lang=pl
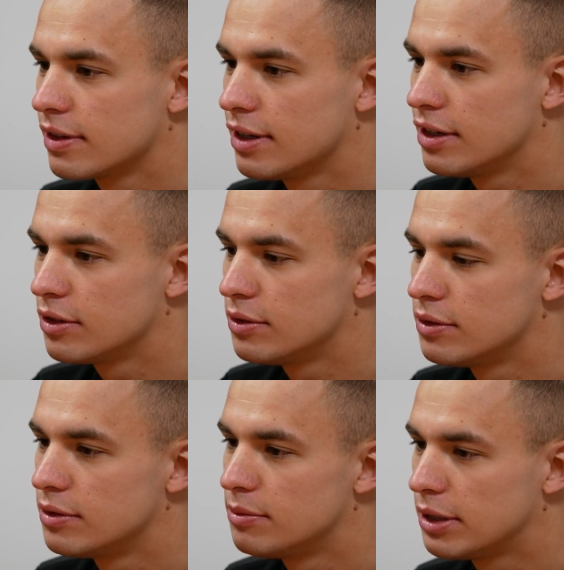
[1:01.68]

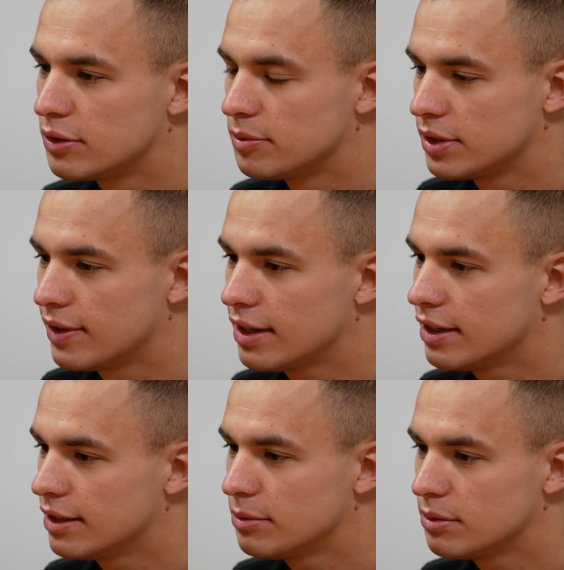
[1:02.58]
kilku metrów przewagi
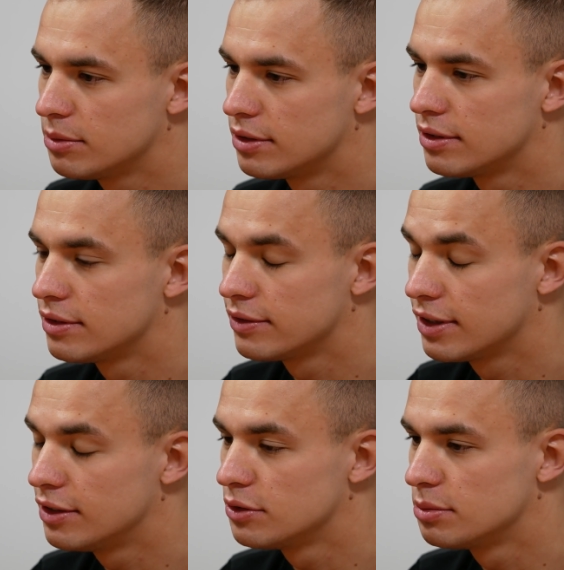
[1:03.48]
nade mną, bo
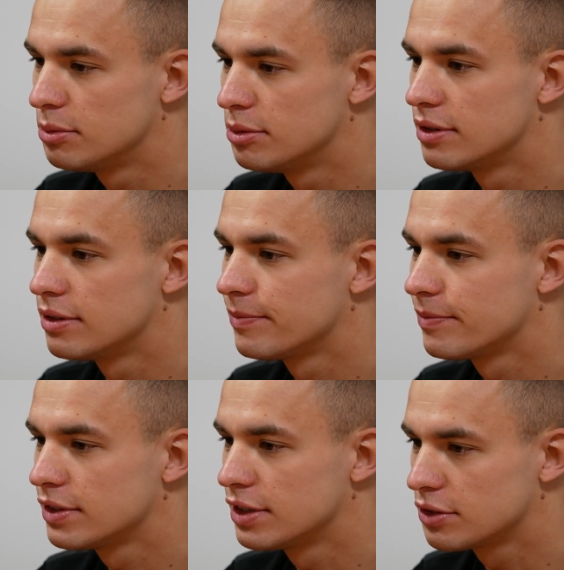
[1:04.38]
wtedy już by było
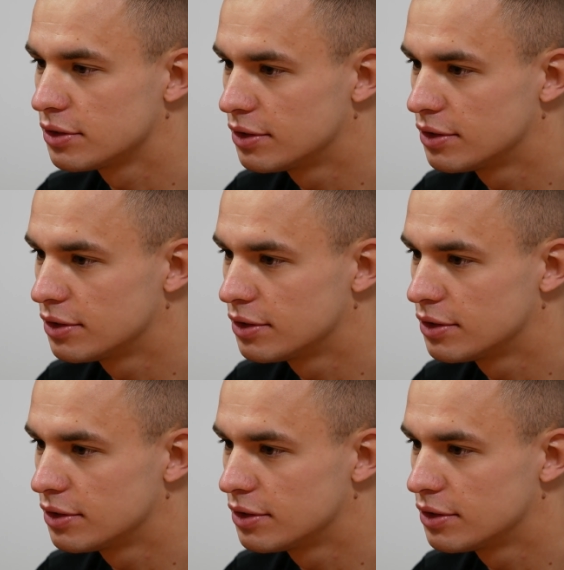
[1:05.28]
ciężko z